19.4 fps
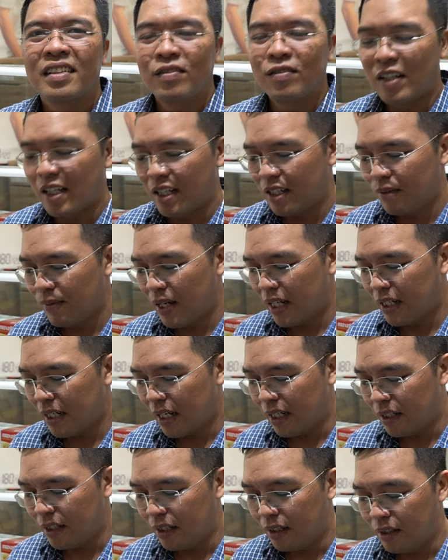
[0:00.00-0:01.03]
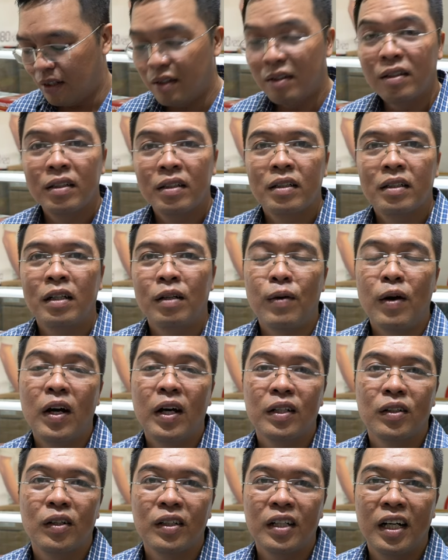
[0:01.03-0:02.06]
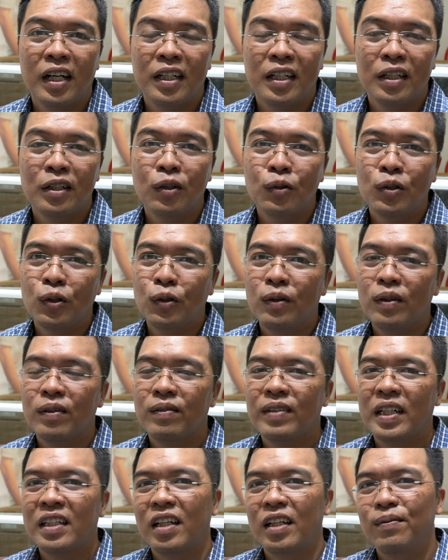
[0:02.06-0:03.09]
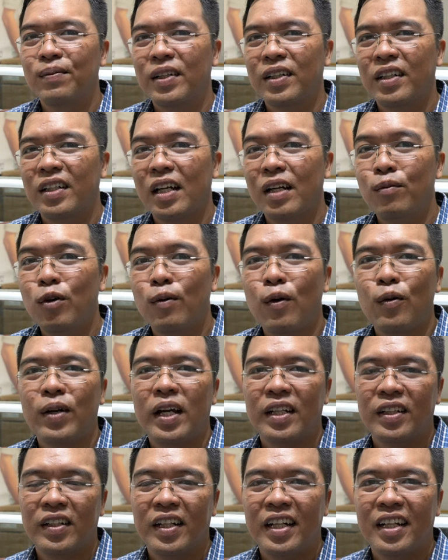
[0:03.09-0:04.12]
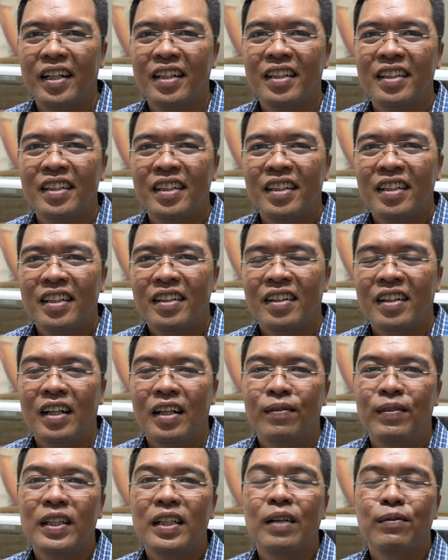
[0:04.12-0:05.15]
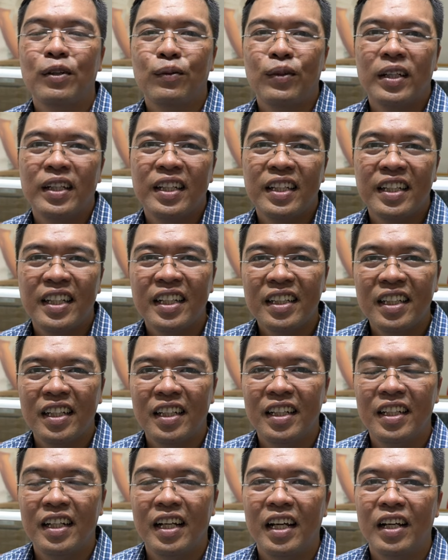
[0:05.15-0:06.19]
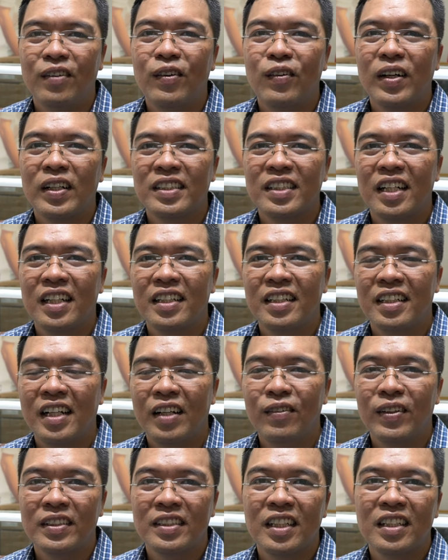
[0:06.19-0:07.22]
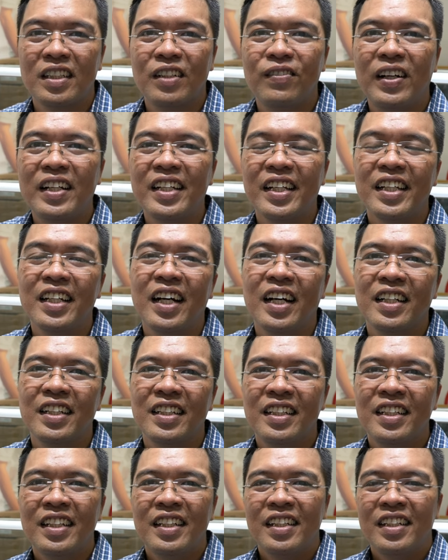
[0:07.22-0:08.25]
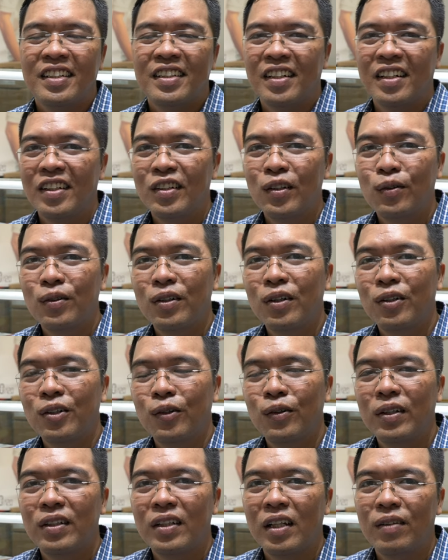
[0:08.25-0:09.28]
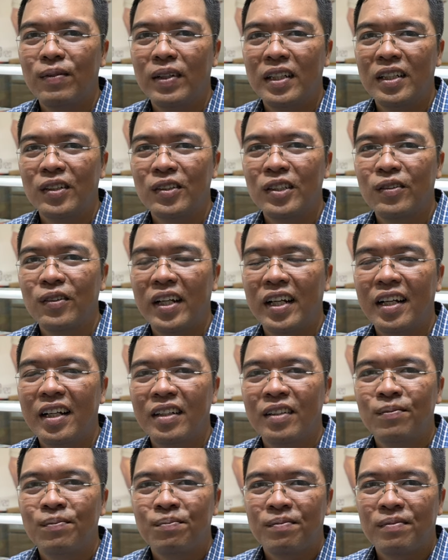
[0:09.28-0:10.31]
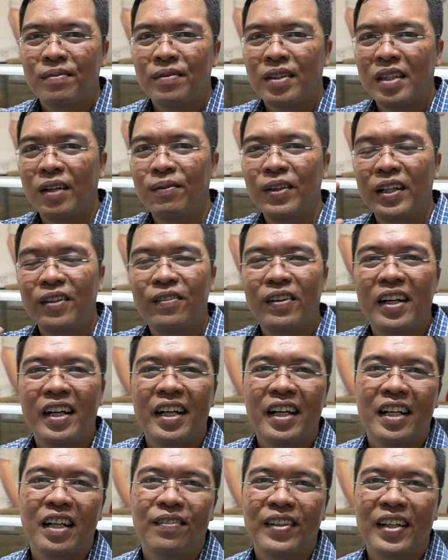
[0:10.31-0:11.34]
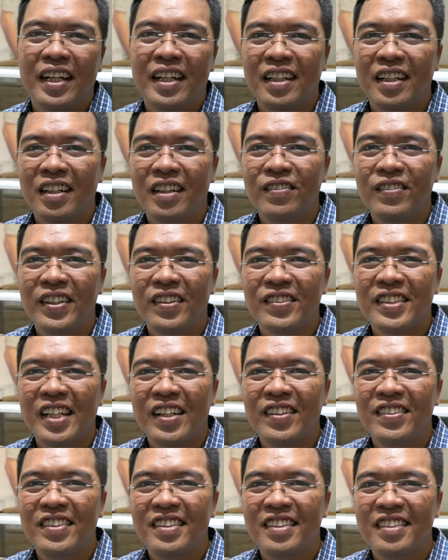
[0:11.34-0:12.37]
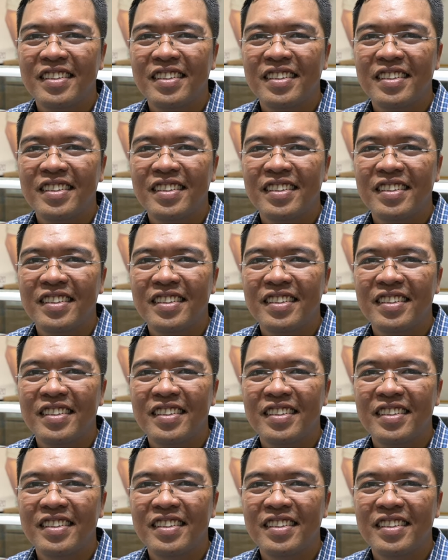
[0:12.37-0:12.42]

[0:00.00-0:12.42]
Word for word: và cái máy này thì được bảo hành trọn đời nên cô chú anh chị mình có thể mua một lần ha ha à, biết thêm thông tin chi tiết thì liên hệ với Hoàng Sơn để Hoàng Sơn tư vấn kỹ hơn rồi chúc cô chú anh chị mình nhiều sức khỏe tạm biệt và hẹn gặp lại ở video sau